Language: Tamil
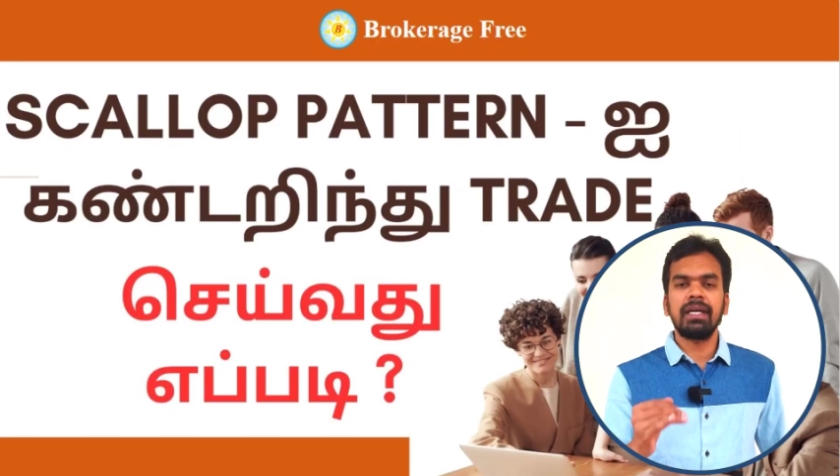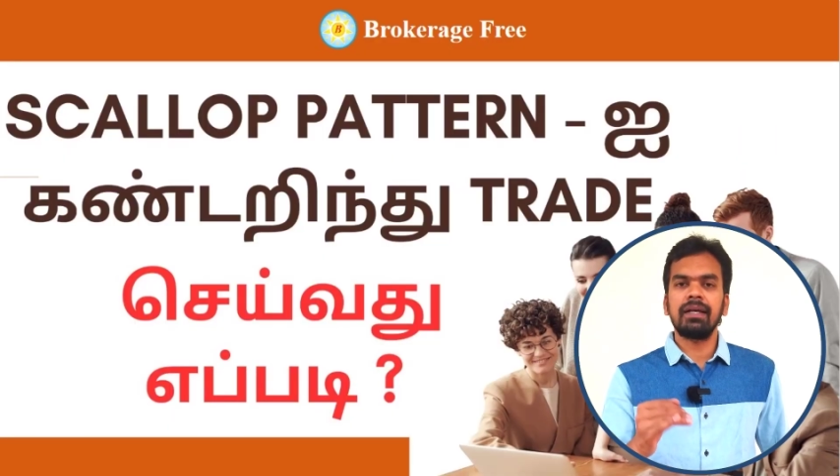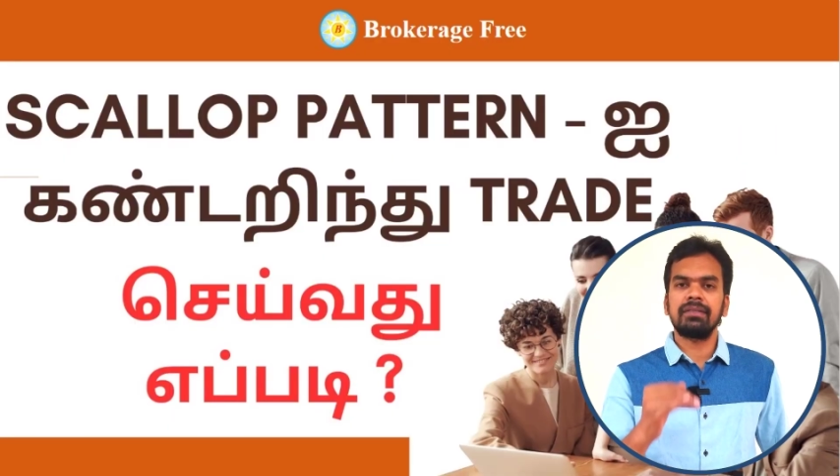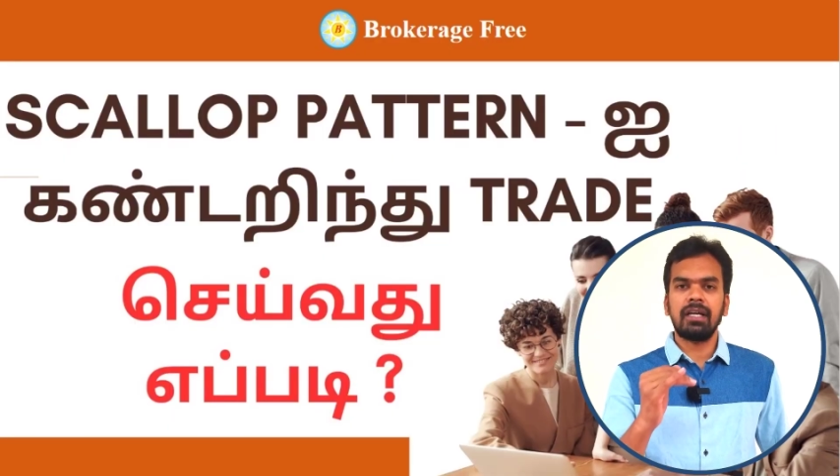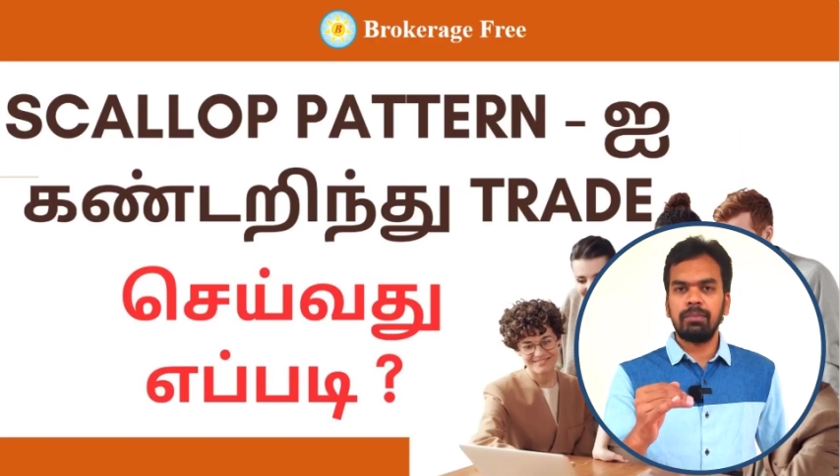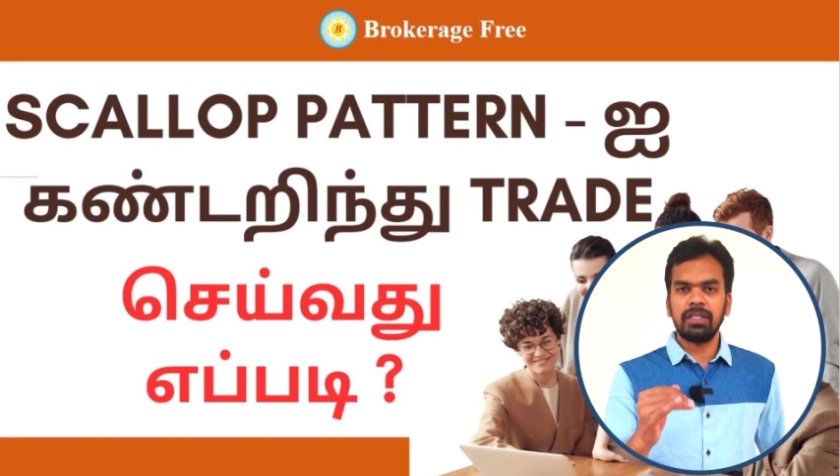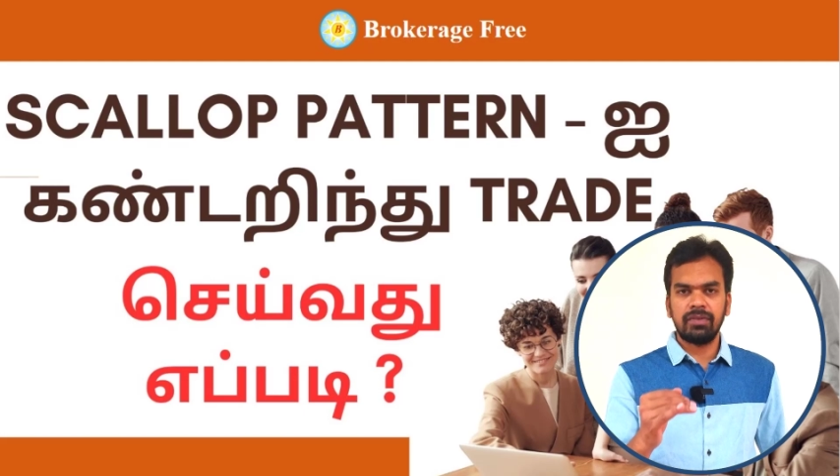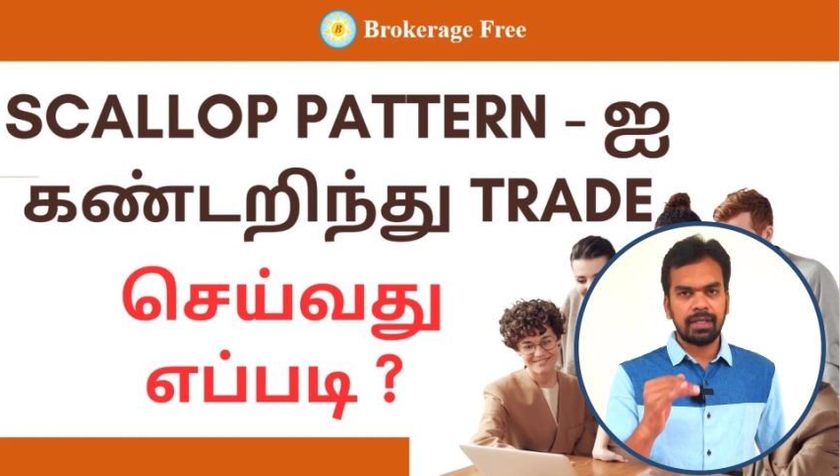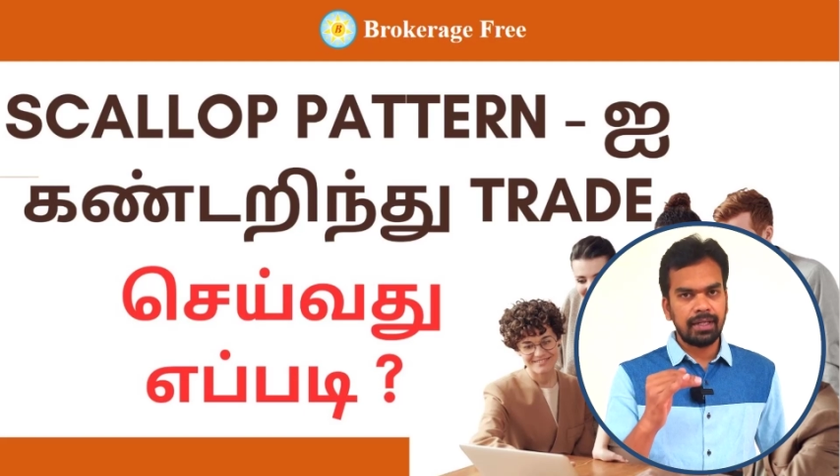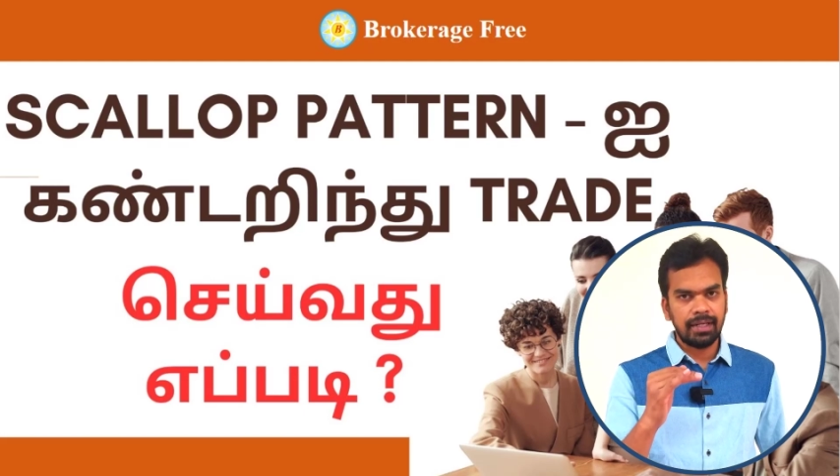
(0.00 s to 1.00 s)
எங்கே ஸ்டாப்லாஸ்
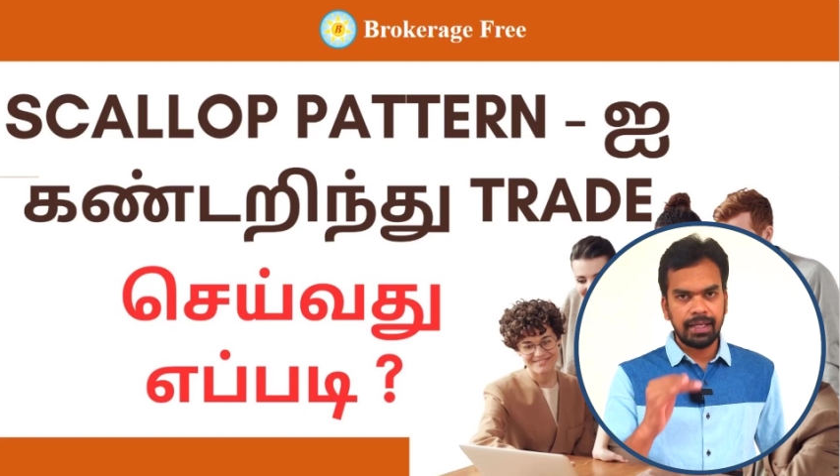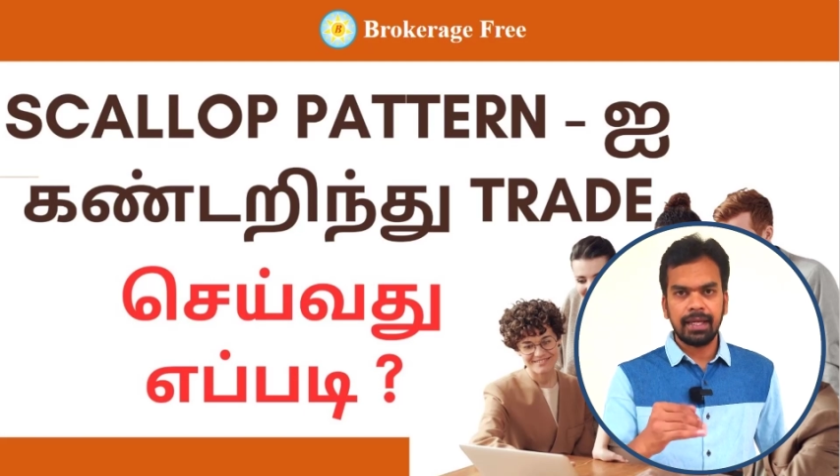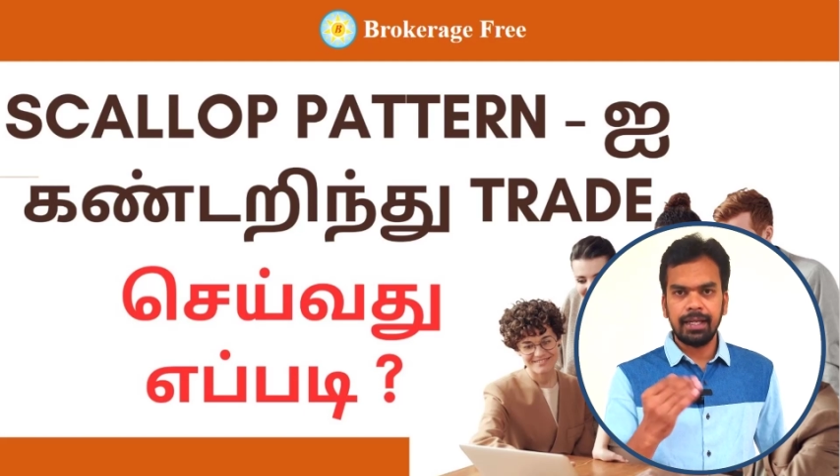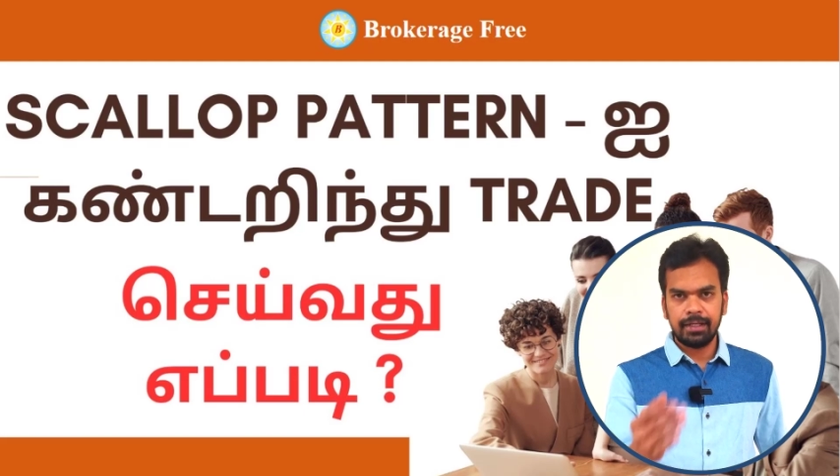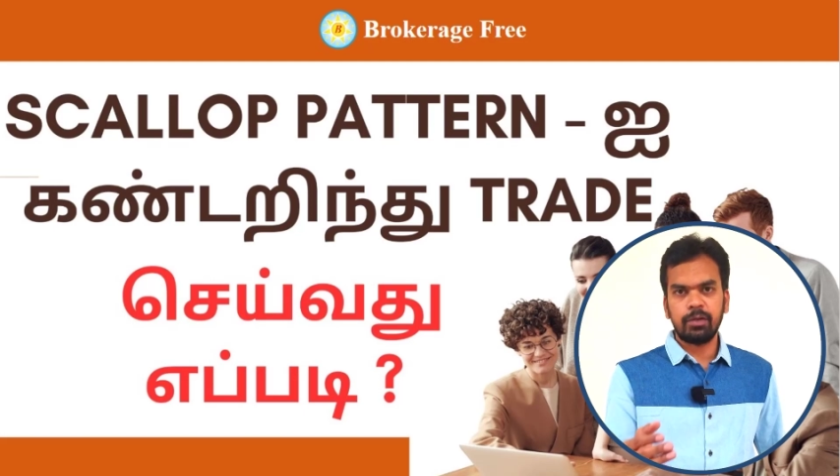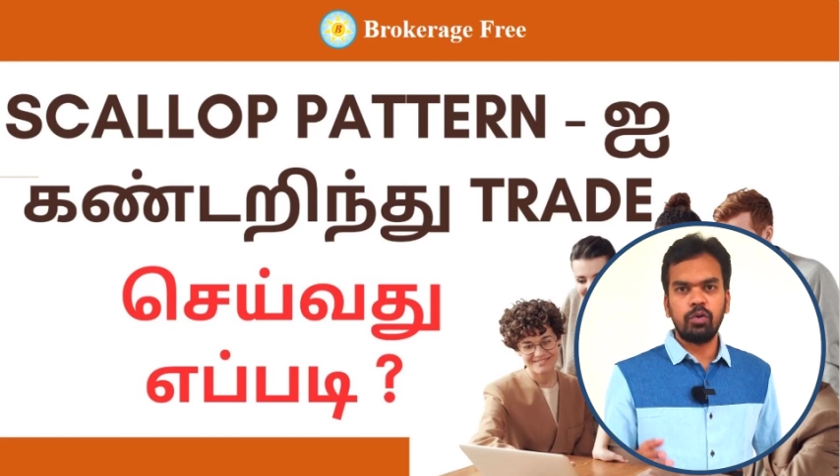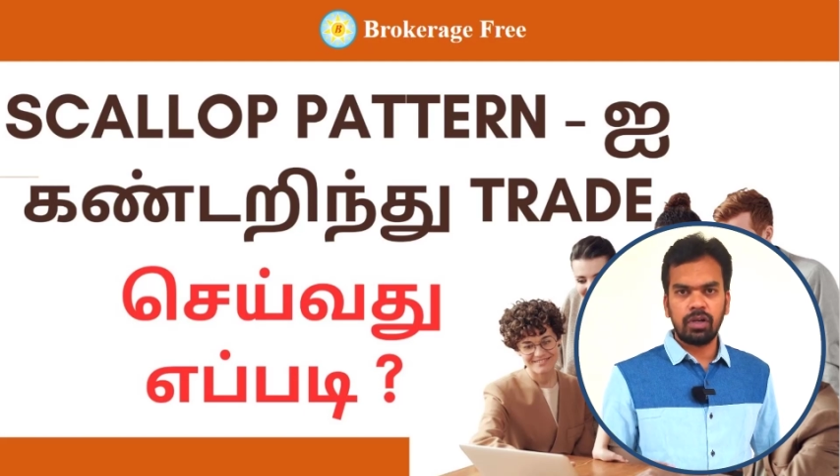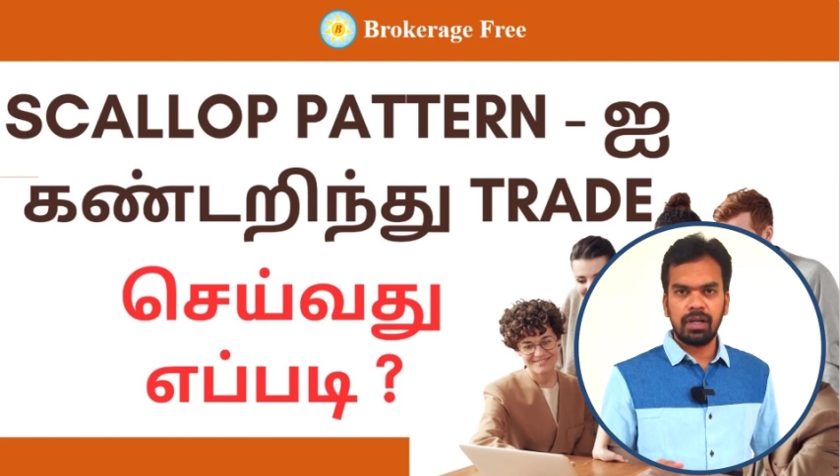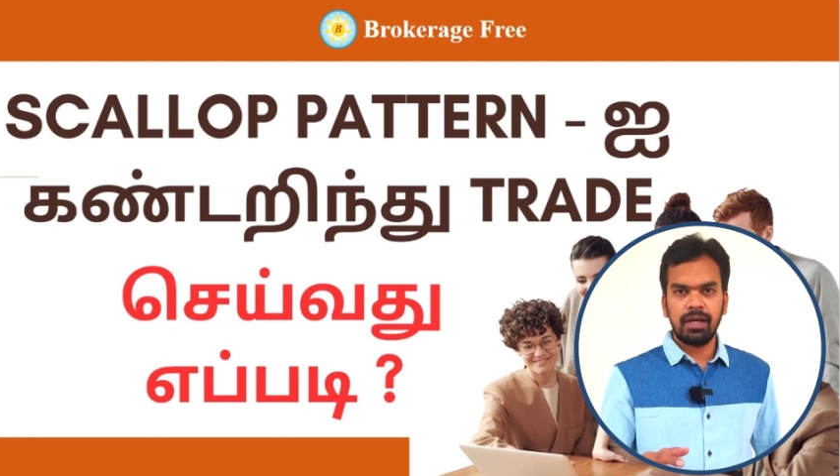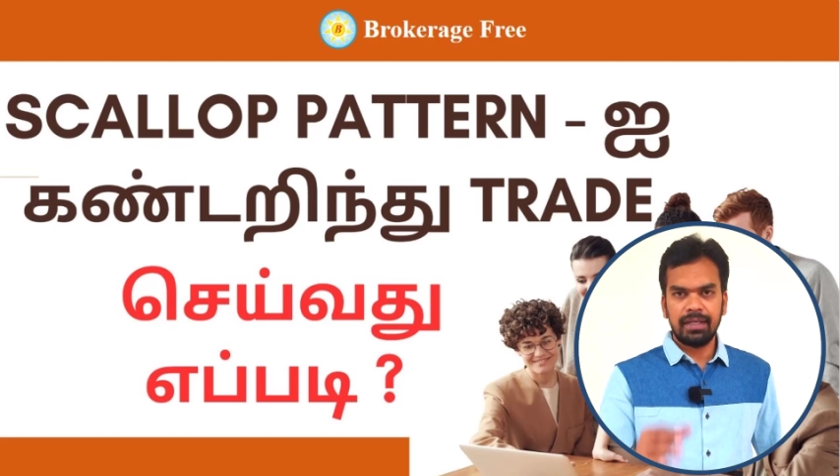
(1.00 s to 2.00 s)
வைக்கலாம் எங்கே ஏற்று
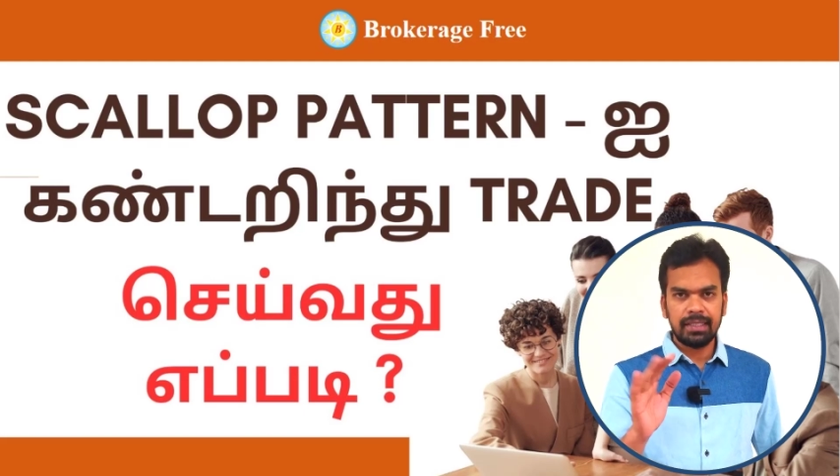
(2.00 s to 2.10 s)
கொடுக்கலாம்